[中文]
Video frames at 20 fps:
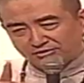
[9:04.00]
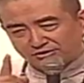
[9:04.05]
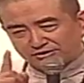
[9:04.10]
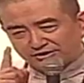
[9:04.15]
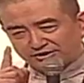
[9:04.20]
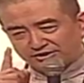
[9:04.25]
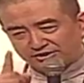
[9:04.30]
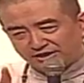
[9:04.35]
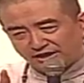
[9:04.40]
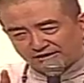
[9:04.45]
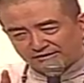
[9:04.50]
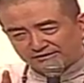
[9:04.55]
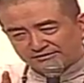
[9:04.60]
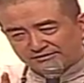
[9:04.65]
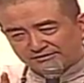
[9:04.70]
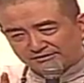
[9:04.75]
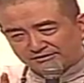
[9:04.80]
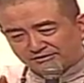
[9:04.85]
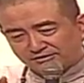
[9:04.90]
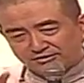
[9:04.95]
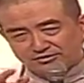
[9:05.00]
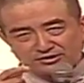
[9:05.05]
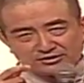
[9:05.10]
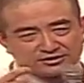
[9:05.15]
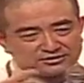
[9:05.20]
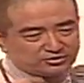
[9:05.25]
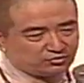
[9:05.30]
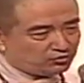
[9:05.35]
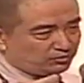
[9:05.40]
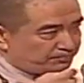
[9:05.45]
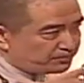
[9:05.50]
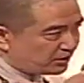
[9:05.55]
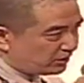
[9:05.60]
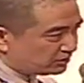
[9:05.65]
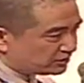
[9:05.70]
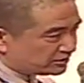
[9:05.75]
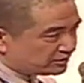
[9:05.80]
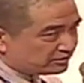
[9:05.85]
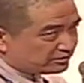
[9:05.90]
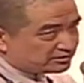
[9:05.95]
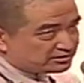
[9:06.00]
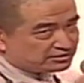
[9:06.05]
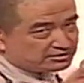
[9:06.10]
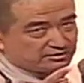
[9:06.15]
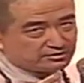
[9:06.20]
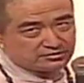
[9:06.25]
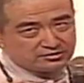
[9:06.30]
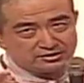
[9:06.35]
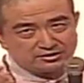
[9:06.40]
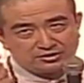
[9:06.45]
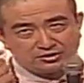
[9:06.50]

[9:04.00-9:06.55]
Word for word: 或者像，或者刚才我表示的这个